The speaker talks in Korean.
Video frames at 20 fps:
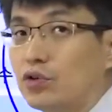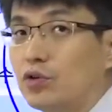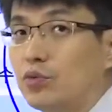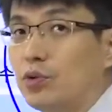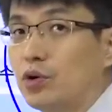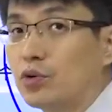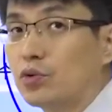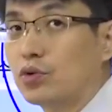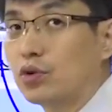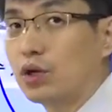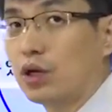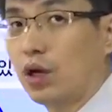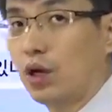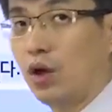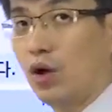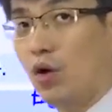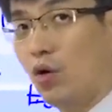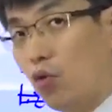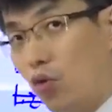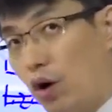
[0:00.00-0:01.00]
그러면 어떻게
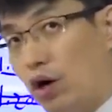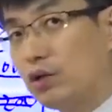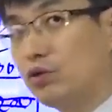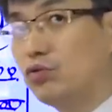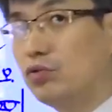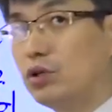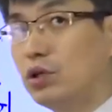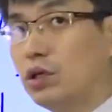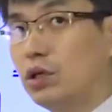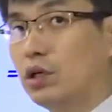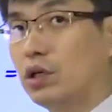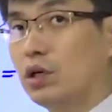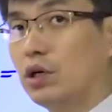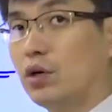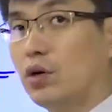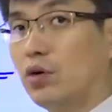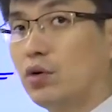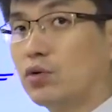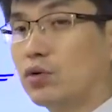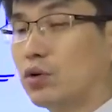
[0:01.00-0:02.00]
환율이
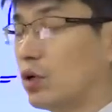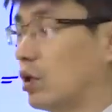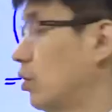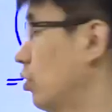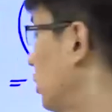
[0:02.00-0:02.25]
어떻게